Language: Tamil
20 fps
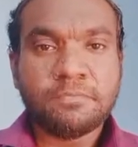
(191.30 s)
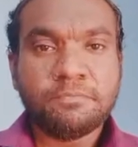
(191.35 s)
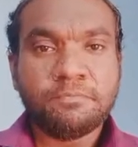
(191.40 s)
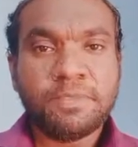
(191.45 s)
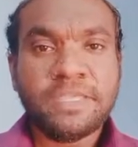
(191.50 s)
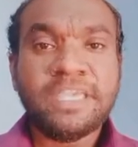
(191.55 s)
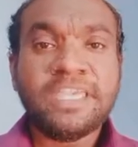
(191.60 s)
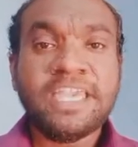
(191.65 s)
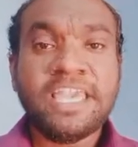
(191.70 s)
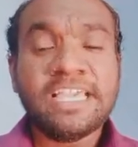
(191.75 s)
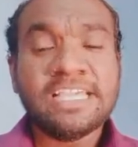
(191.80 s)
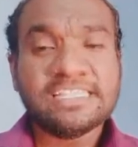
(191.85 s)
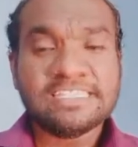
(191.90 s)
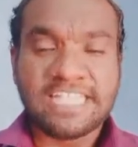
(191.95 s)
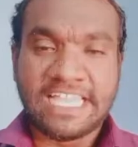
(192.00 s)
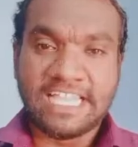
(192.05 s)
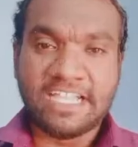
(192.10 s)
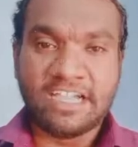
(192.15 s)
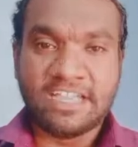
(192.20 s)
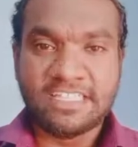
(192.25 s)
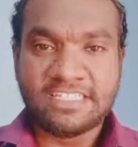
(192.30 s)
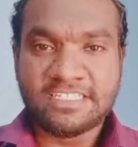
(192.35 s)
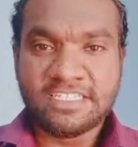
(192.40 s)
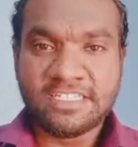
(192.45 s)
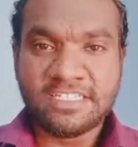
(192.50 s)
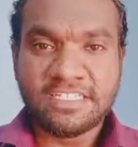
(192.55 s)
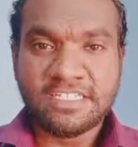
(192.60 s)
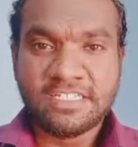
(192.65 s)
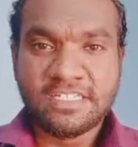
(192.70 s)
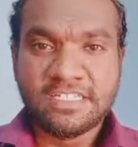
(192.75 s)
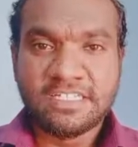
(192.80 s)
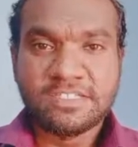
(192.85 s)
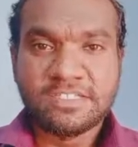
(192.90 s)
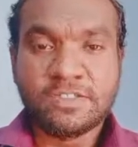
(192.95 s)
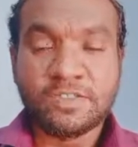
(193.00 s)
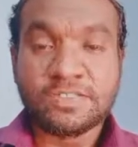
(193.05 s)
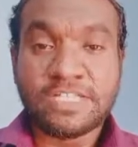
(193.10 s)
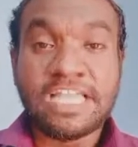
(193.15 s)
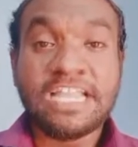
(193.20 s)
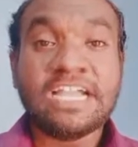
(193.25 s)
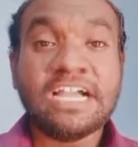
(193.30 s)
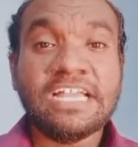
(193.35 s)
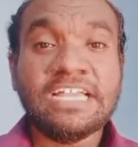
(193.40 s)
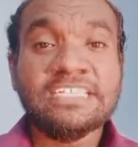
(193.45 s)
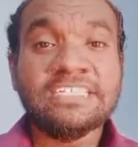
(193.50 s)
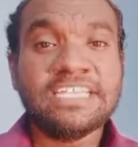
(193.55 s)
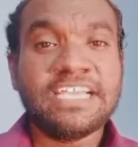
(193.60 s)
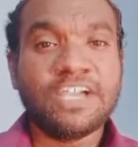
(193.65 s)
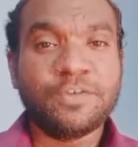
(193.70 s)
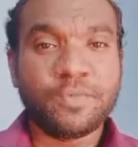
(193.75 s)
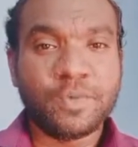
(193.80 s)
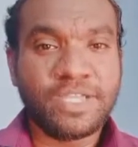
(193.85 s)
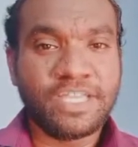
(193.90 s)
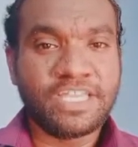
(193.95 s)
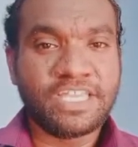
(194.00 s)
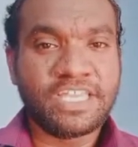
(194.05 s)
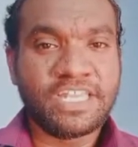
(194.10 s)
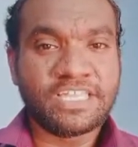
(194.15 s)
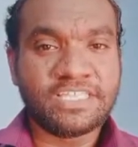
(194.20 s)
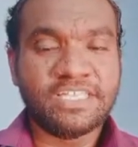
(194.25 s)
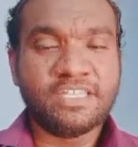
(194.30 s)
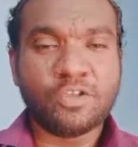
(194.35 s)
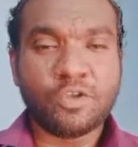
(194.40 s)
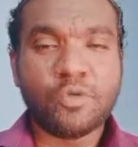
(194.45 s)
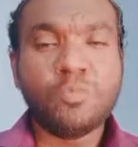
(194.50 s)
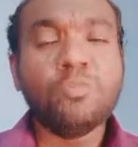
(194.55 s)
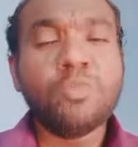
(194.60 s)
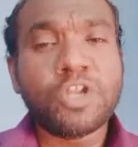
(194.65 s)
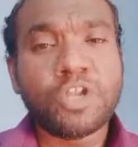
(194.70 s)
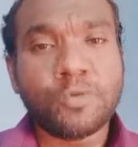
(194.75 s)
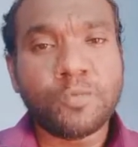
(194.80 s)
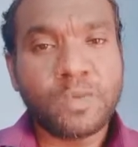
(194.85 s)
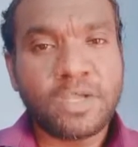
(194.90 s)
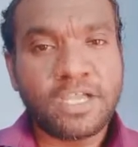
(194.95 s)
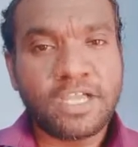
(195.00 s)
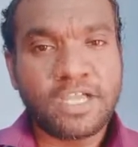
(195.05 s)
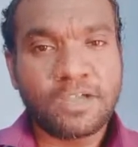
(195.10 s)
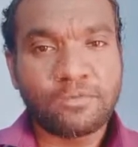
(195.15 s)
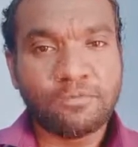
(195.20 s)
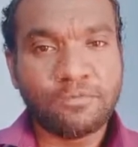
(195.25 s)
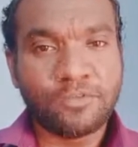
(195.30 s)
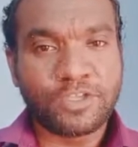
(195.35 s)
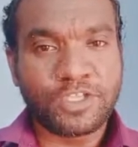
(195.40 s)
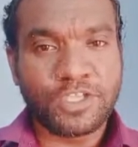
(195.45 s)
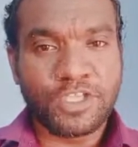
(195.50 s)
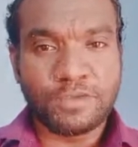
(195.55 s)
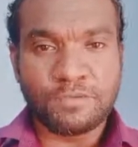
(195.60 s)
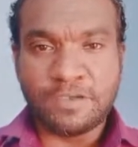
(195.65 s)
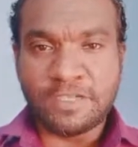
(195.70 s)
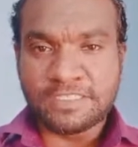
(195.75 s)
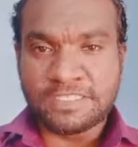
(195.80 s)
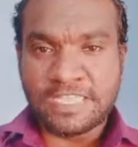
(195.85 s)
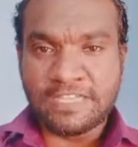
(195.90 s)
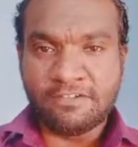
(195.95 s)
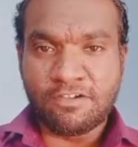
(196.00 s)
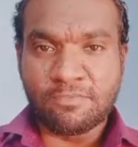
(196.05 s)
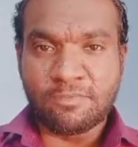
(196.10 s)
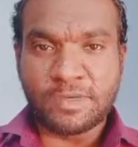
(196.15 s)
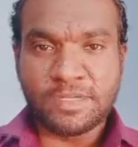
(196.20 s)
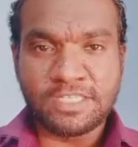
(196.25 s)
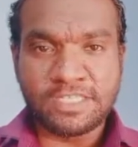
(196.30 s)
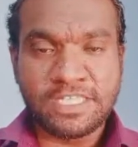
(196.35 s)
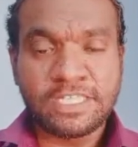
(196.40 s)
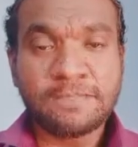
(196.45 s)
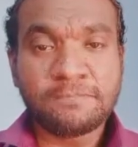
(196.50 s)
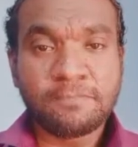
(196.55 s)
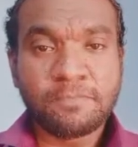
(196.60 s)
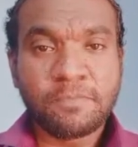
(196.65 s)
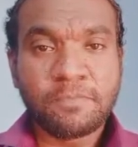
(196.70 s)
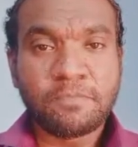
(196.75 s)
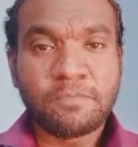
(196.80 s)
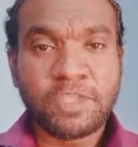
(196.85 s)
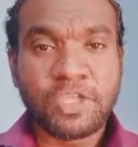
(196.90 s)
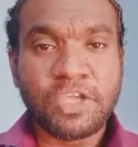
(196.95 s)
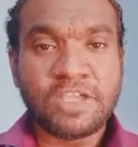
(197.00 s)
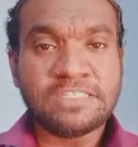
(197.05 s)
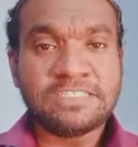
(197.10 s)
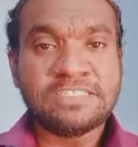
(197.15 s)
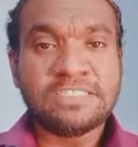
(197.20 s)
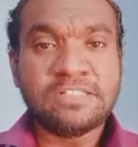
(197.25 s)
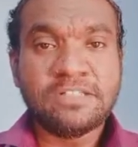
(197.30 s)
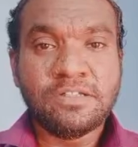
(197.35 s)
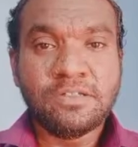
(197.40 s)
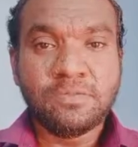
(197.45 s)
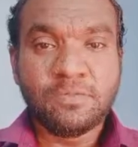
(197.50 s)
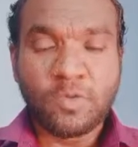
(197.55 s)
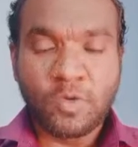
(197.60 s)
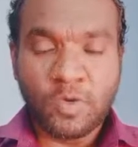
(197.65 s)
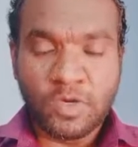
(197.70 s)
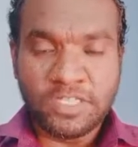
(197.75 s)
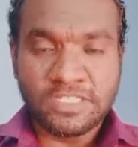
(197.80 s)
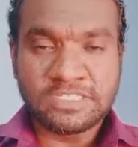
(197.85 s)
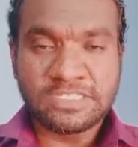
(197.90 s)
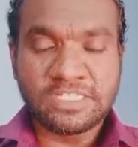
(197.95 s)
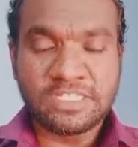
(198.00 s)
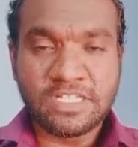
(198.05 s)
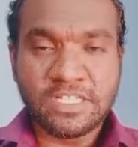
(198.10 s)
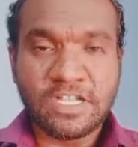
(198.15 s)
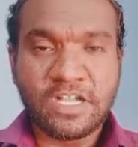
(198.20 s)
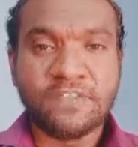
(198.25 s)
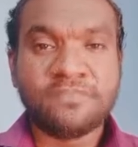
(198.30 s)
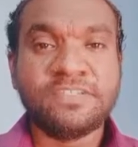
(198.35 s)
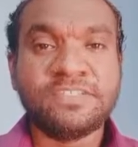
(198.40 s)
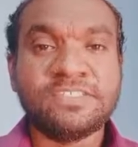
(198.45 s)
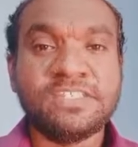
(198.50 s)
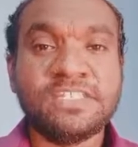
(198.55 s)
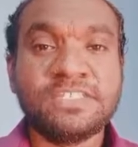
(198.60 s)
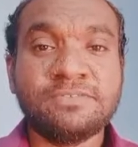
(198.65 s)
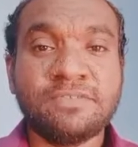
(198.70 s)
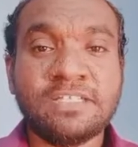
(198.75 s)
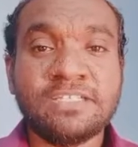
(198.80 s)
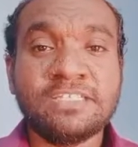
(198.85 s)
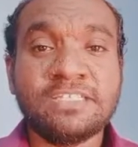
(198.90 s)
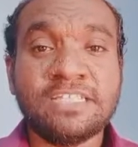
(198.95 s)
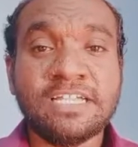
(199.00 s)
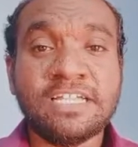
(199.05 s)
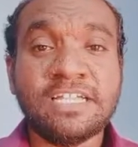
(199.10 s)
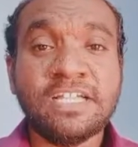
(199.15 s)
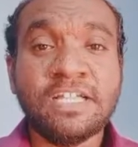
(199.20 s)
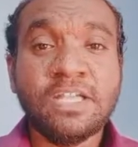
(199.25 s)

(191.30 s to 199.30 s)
பிஏ சைக்காலஜி ஸோ சைக்காலஜி அப்படிங்கிறது ரொம்ப ரொம்ப முக்கியமாக தேவைப்படுது பிகாஸ் போலீஸ் ஆஃபீஸர்ஸ் வந்துட்டு